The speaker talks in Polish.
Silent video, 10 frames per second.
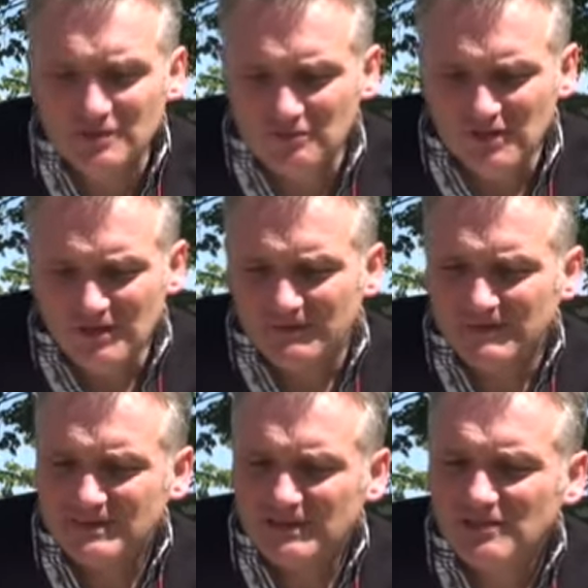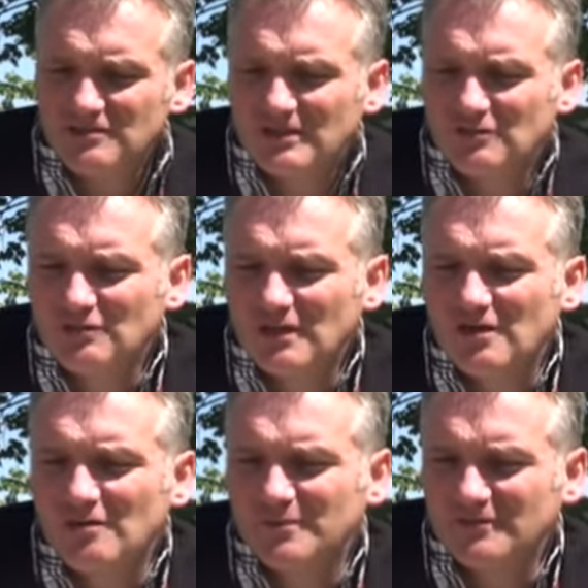są zdjęcia, które
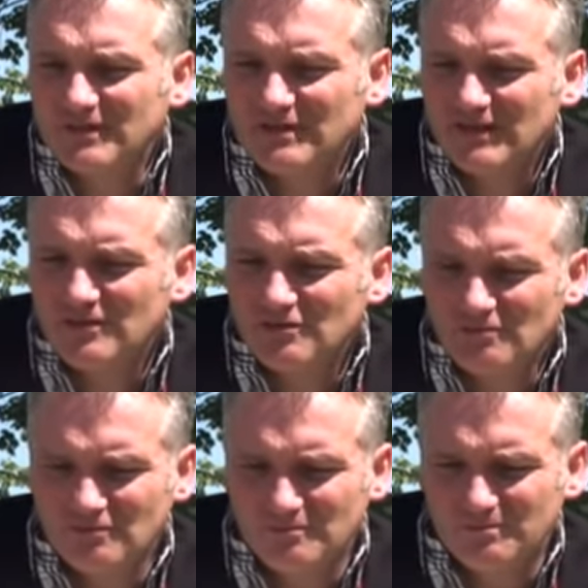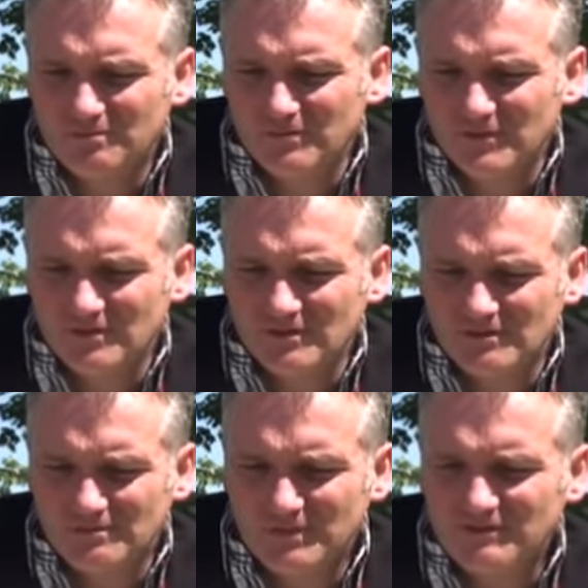opowiadają E,
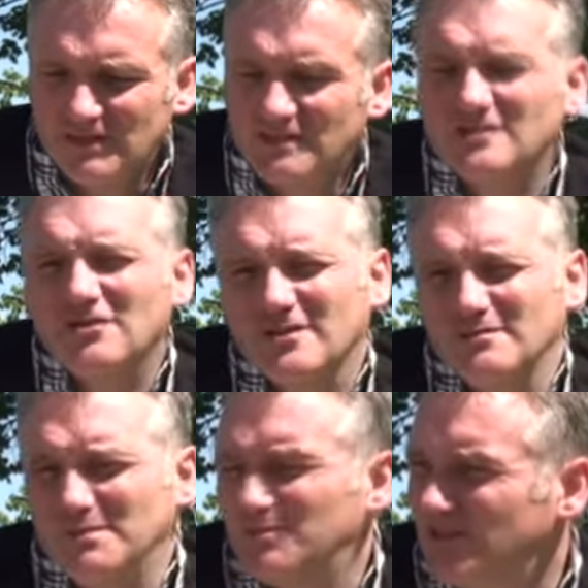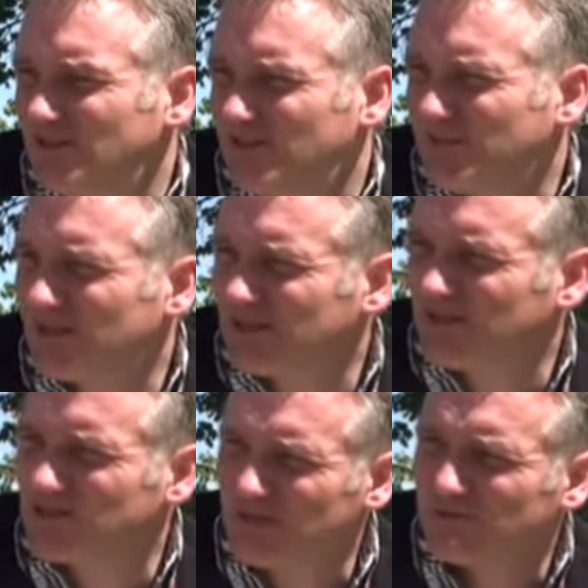pewne historie biblijne, bo ja tak
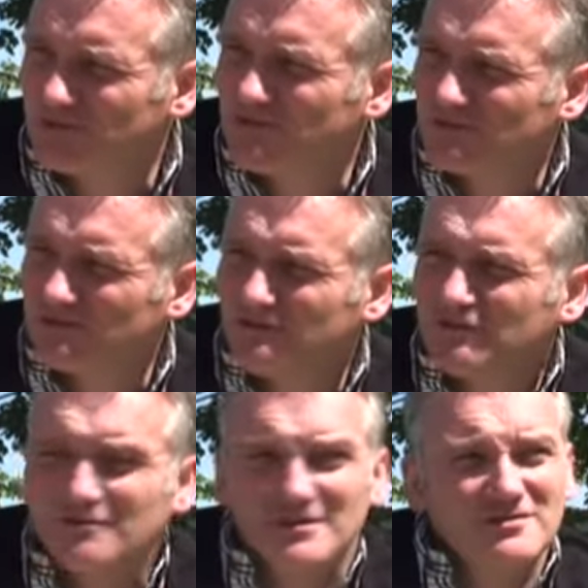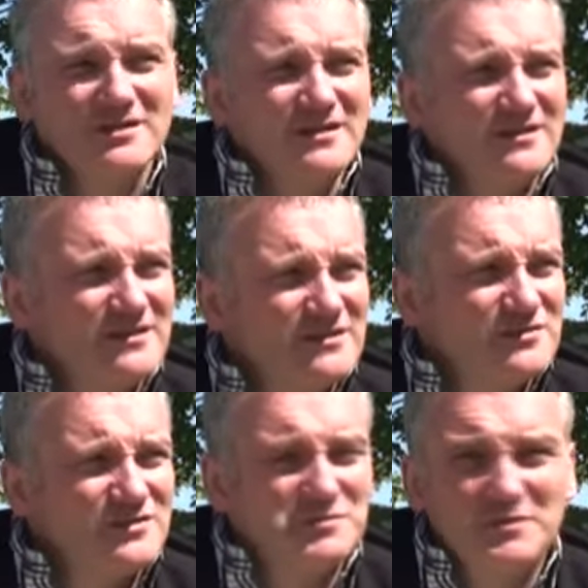chciałem to sfotografować.
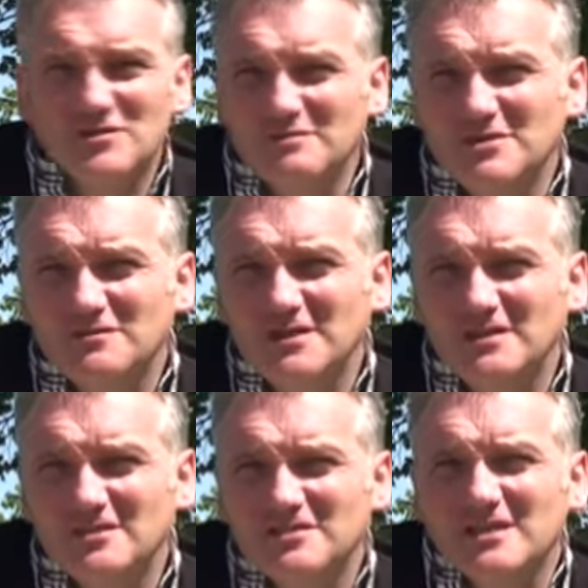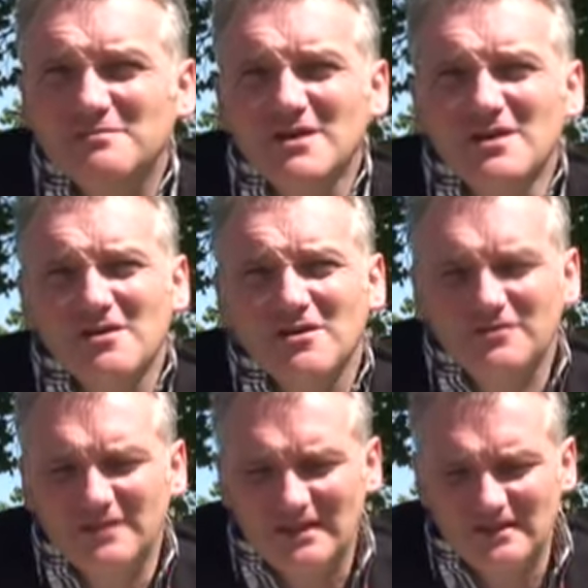Jeżdżąc po Ziemi Świętej chciałem
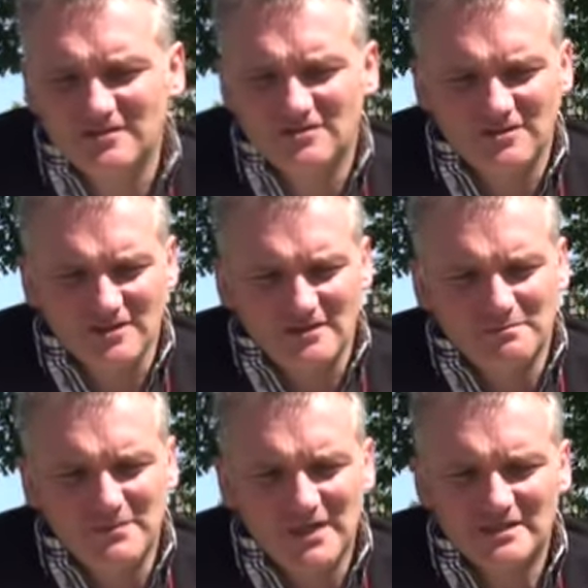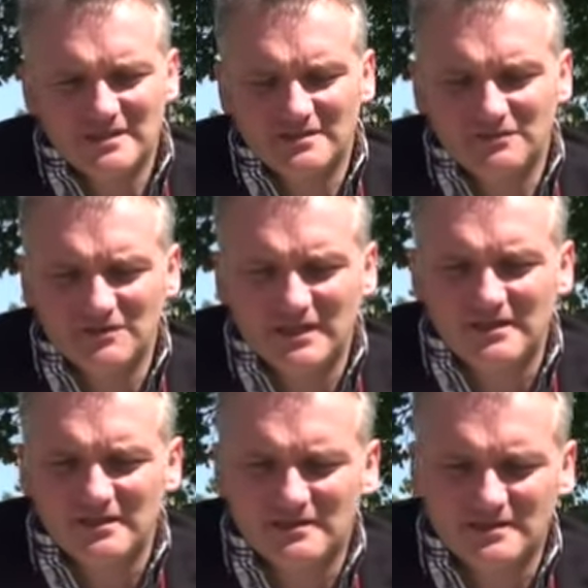odnaleźć miejsca
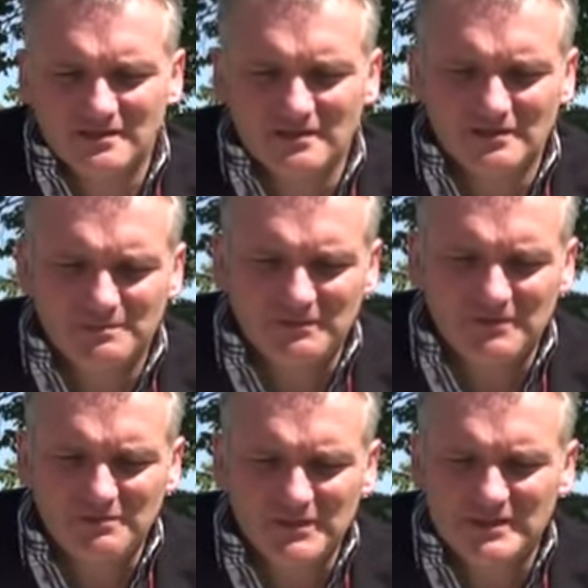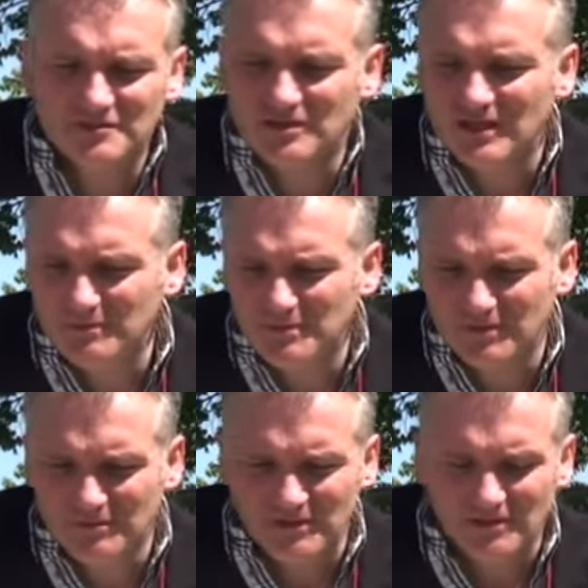związane z e, pewnymi zdarzeniami
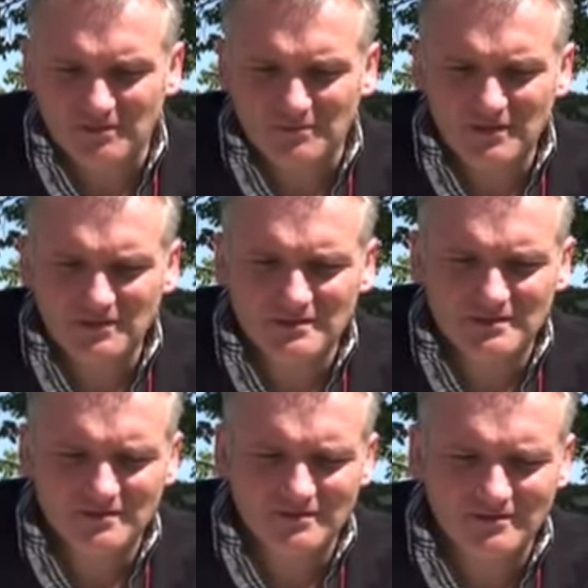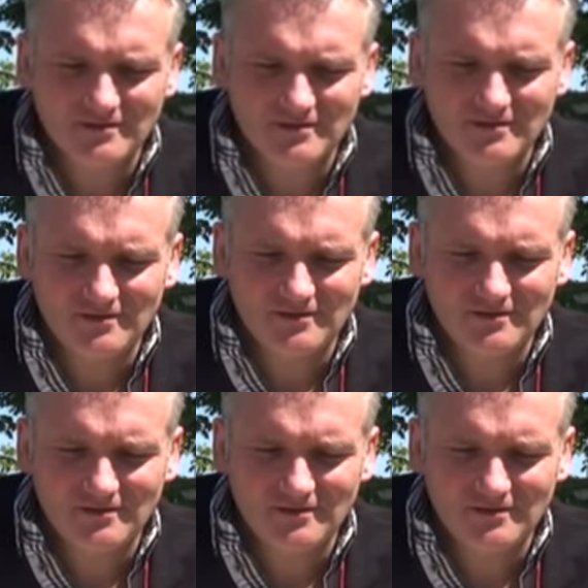biblijnymi z, e, i